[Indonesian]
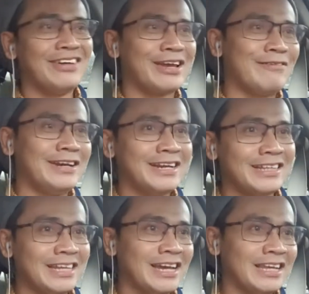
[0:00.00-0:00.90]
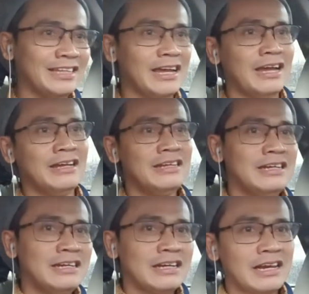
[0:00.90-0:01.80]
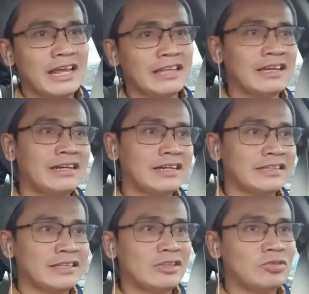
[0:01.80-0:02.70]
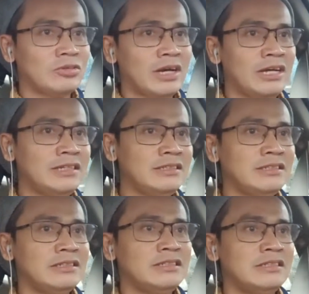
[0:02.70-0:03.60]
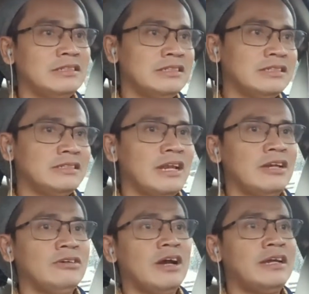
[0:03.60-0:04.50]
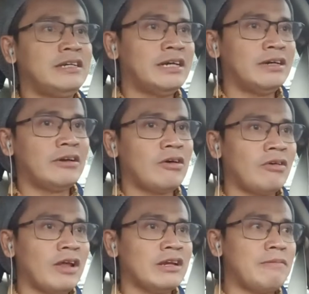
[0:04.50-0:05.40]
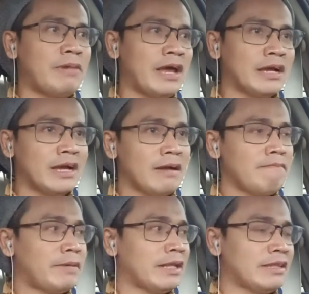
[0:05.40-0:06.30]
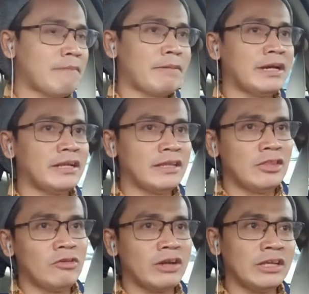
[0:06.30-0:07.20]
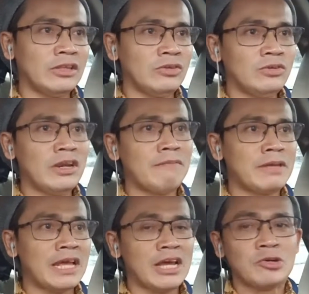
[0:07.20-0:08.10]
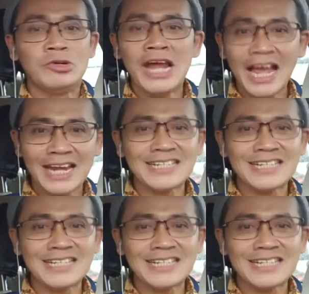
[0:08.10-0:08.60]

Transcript: Bagaimana ketika kita melihat ada ketentuan, lalu ada orang-orang di belakang penetapan ketentuan itu dan menyalahgunakan